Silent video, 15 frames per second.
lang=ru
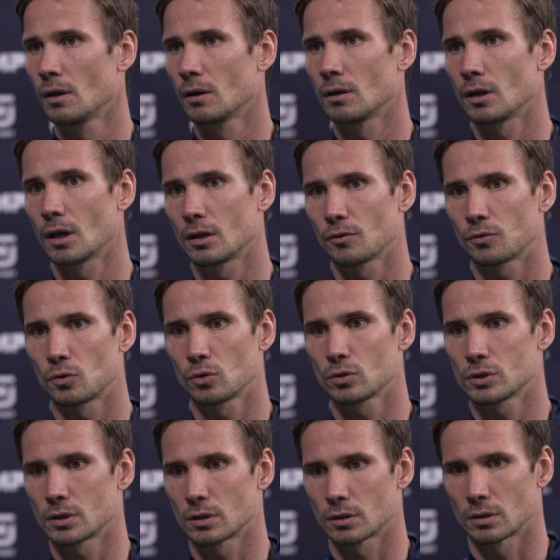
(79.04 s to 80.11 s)
Я не в
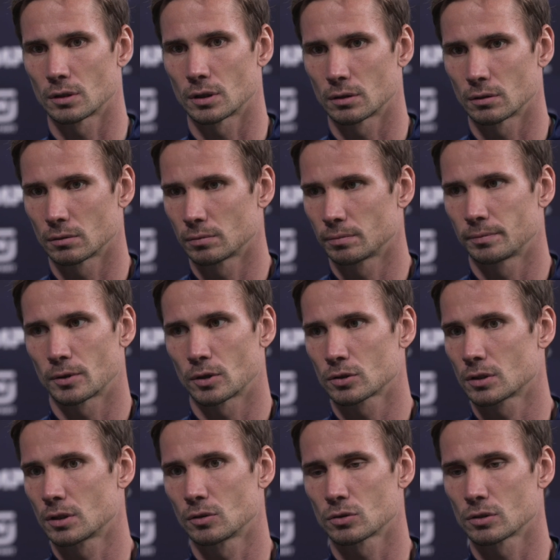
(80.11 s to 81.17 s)
курсе,
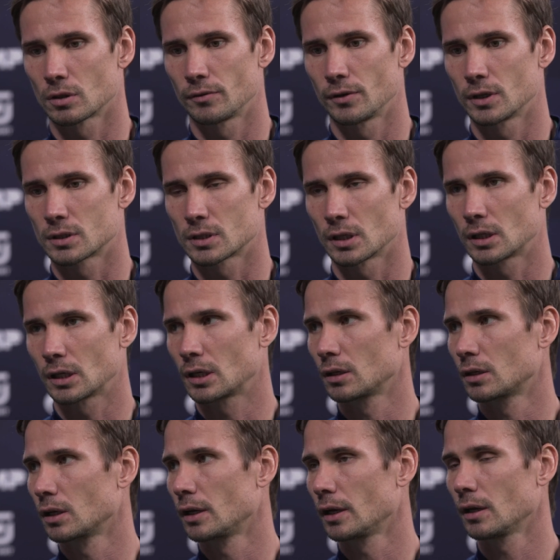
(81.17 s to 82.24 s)
просто нужно двигаться от игры
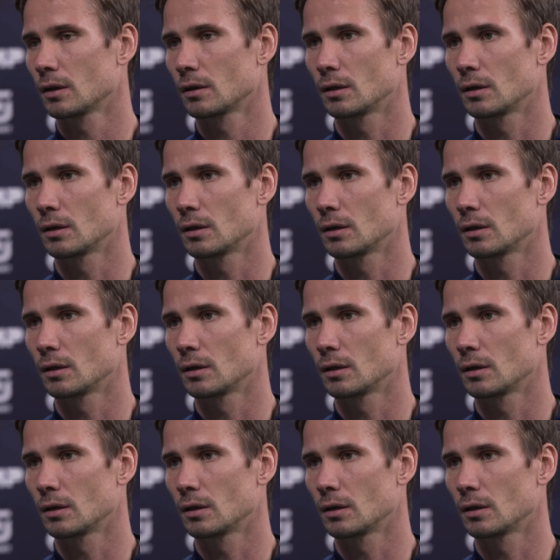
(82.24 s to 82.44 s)
к игре,